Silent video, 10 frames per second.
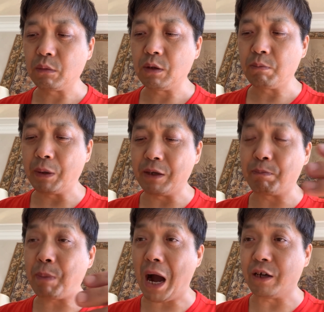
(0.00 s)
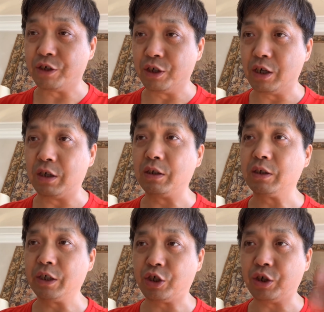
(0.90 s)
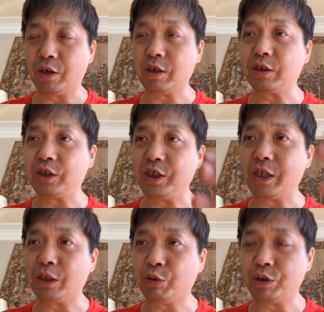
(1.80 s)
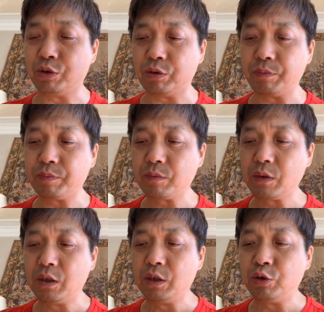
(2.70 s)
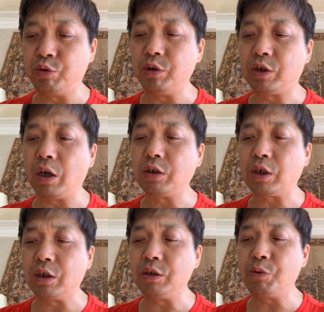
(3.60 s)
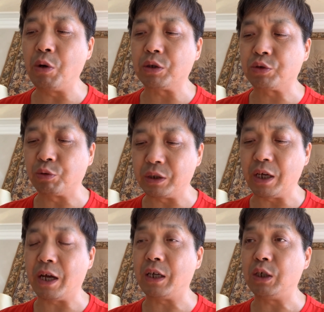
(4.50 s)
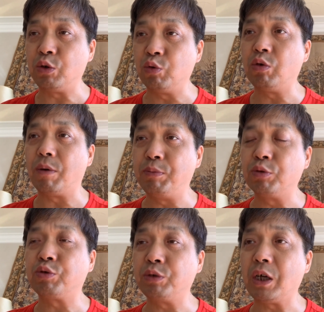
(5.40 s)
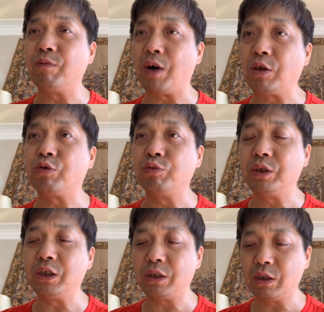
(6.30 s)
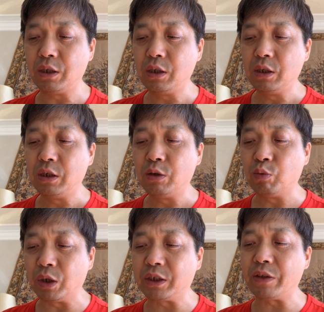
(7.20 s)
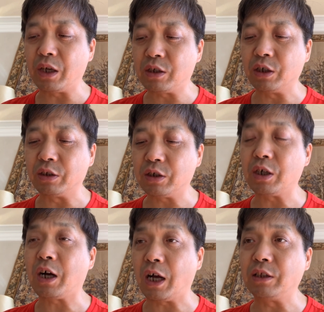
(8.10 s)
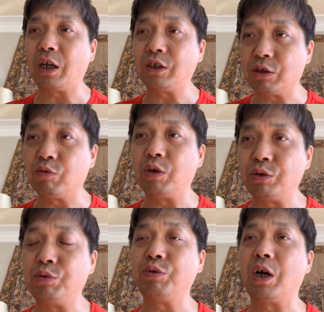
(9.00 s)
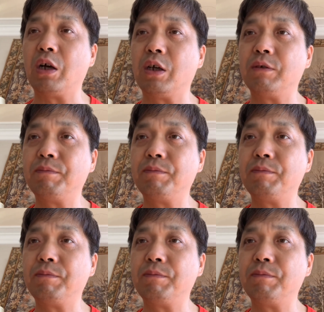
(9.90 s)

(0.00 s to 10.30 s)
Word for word: 被罢职给撤了，提前退休。据郑成月所言，如果不出现王书金，我现在可能是邯郸市公安局局长了。